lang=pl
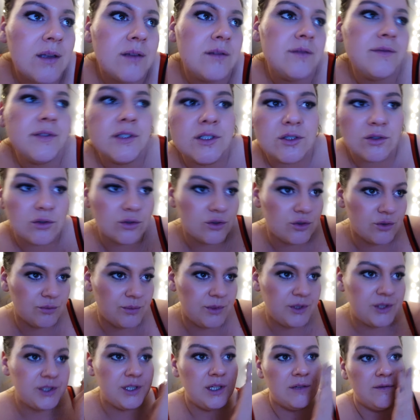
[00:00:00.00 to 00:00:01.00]
Wyskoczył
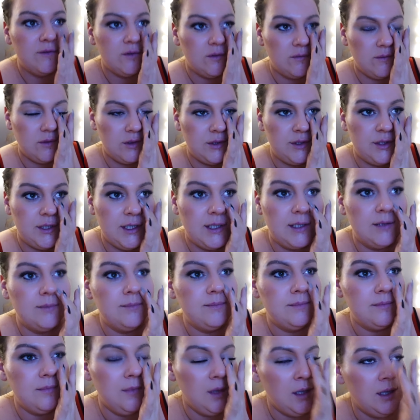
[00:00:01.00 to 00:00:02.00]
mi dzisiaj w nowościach.
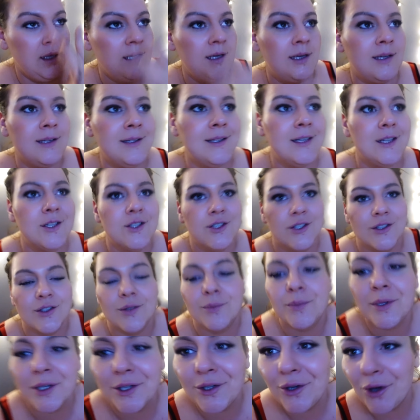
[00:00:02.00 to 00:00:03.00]
Także
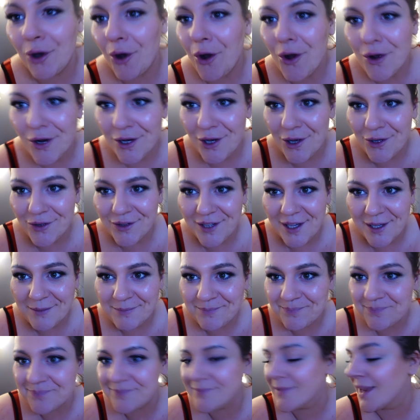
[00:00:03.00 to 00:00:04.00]
sobie go
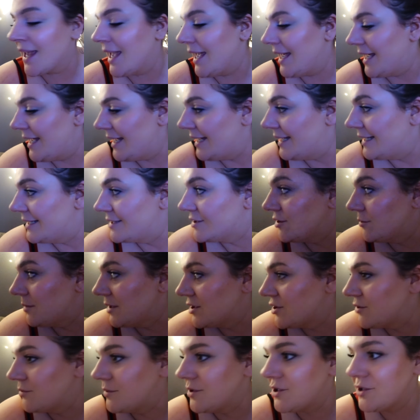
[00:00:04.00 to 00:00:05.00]
oglądam.
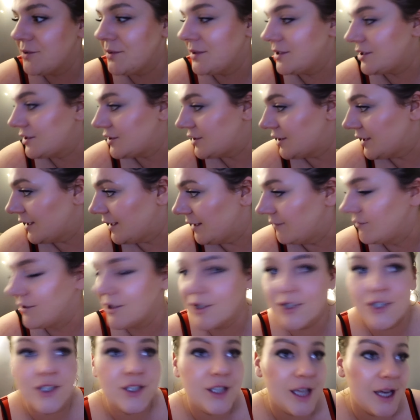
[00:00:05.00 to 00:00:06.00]
Zobaczymy, czy będzie ciekawy,
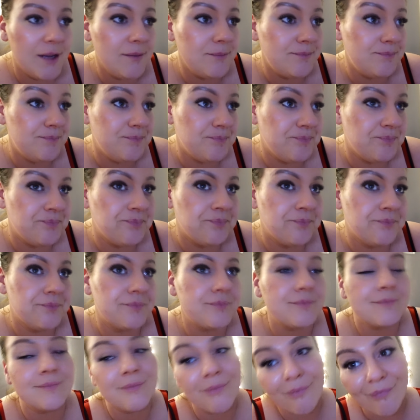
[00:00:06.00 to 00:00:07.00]
czy nie.
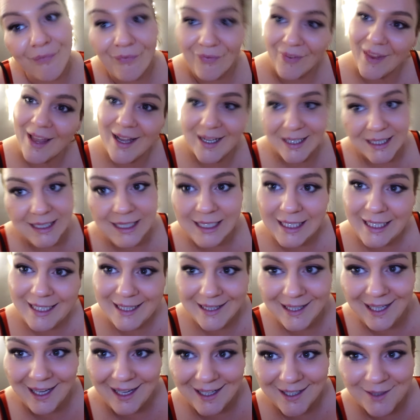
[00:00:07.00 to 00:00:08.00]
I
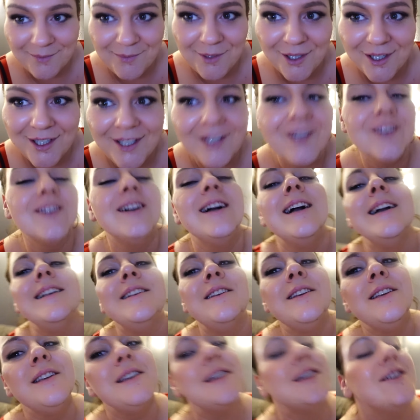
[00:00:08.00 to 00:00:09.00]
tak, moi
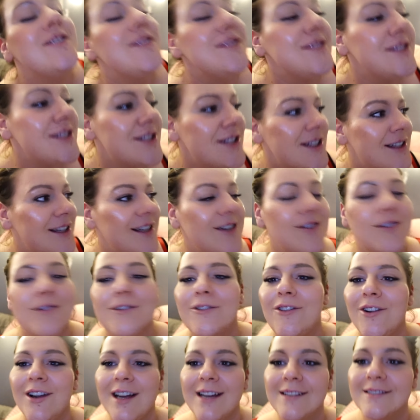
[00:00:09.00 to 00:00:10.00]
kochani, kończę tego
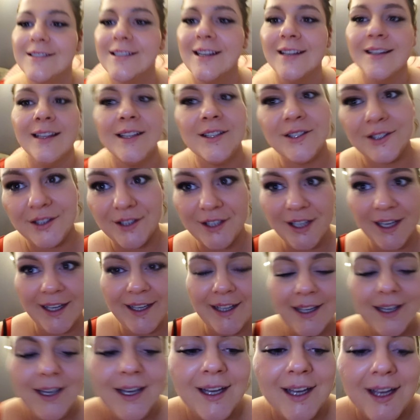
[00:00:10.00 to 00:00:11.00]
vlogaska na
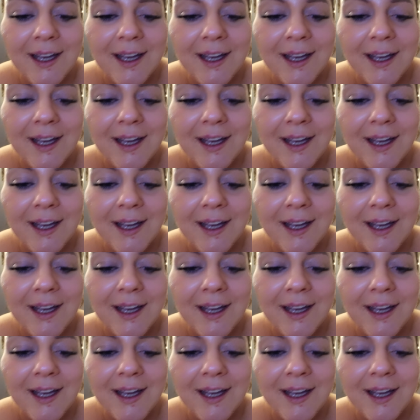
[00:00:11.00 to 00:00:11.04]
dzisiaj.